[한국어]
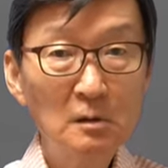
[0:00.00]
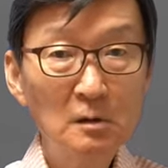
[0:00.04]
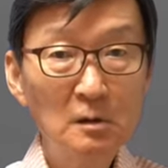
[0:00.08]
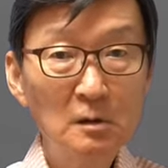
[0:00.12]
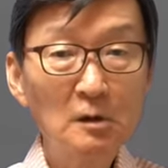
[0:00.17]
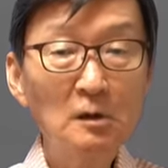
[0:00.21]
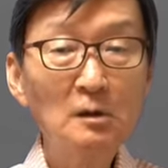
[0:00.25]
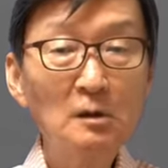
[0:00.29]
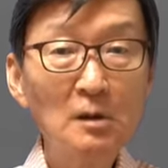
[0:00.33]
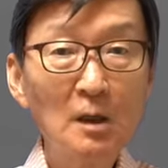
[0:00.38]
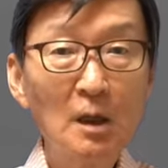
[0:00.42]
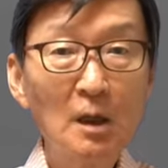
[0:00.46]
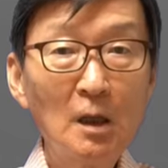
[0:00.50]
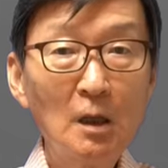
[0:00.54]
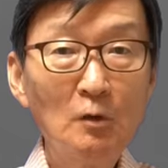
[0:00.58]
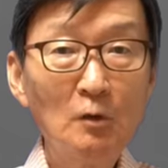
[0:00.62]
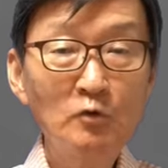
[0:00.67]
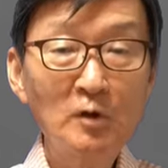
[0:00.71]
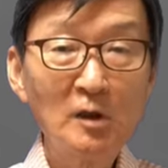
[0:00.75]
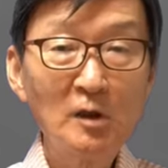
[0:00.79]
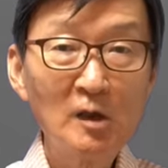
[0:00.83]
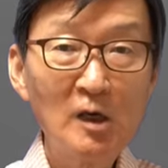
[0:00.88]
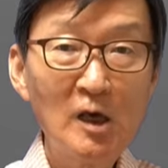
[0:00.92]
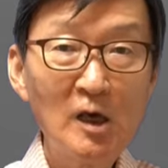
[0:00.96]
그런데
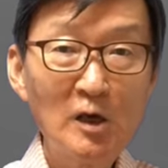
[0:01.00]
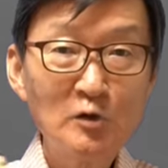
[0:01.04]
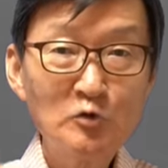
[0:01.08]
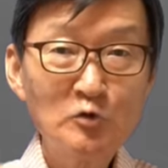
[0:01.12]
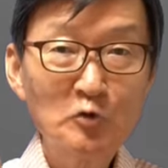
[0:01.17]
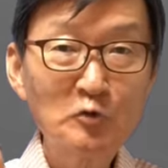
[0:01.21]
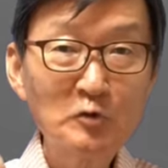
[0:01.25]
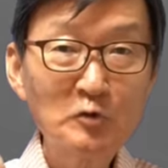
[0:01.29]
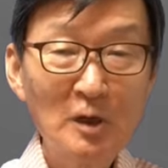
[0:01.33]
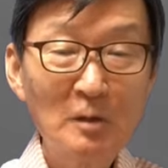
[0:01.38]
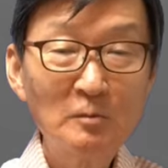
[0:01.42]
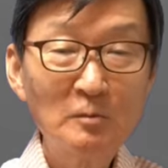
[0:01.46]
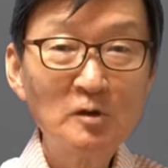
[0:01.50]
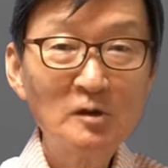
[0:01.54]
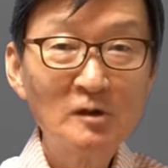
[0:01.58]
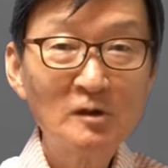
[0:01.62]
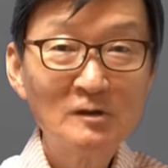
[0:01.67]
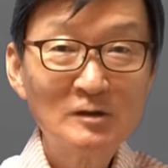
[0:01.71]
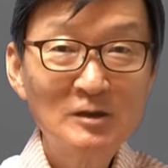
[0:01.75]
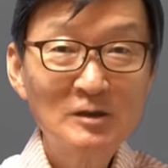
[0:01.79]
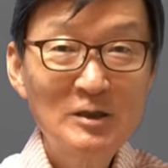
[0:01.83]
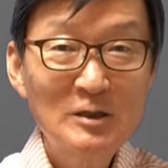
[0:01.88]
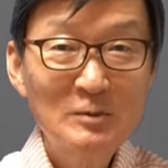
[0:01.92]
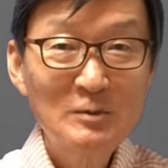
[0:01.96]
우리 K조선하면
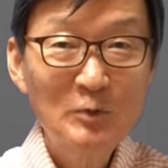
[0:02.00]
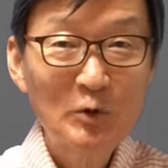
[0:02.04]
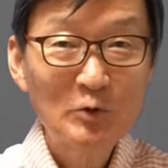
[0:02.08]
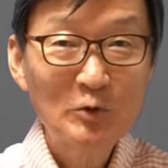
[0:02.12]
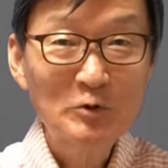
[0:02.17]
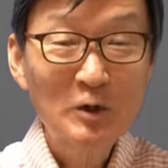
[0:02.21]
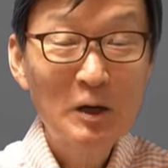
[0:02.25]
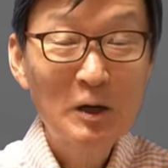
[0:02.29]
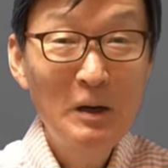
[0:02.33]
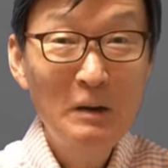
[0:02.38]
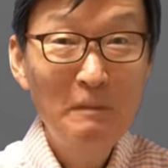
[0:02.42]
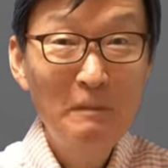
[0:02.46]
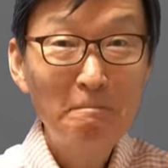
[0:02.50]
특징이 뭐죠?